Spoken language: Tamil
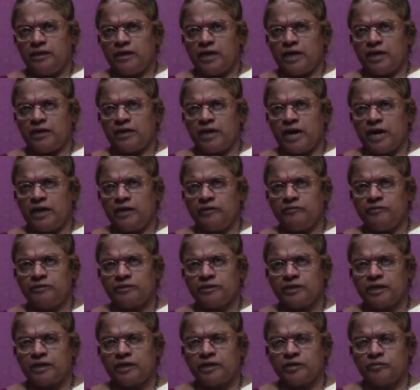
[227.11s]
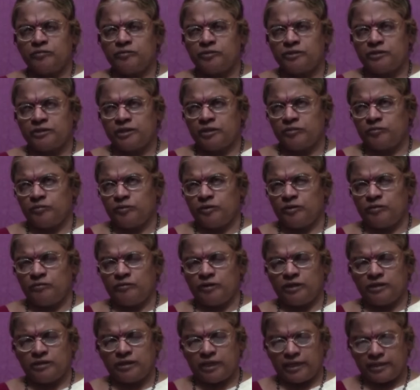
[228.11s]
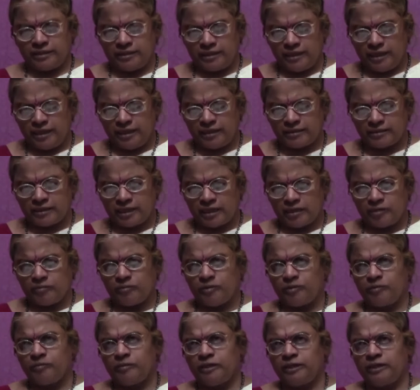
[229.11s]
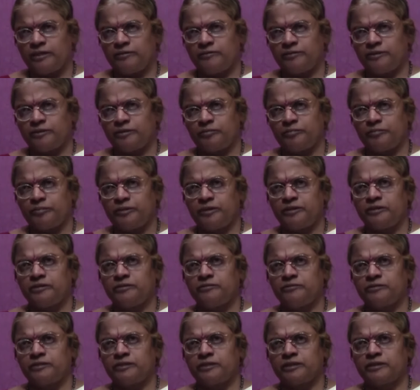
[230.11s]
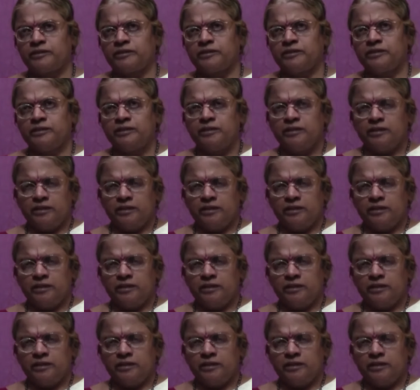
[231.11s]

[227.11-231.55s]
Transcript: நான் ஆணவ தாக்கம் முற்றேன் போல் உள்ளது அதனால் அந்த அனுபவம் என்னை விட்டு பிரிந்து விட்டது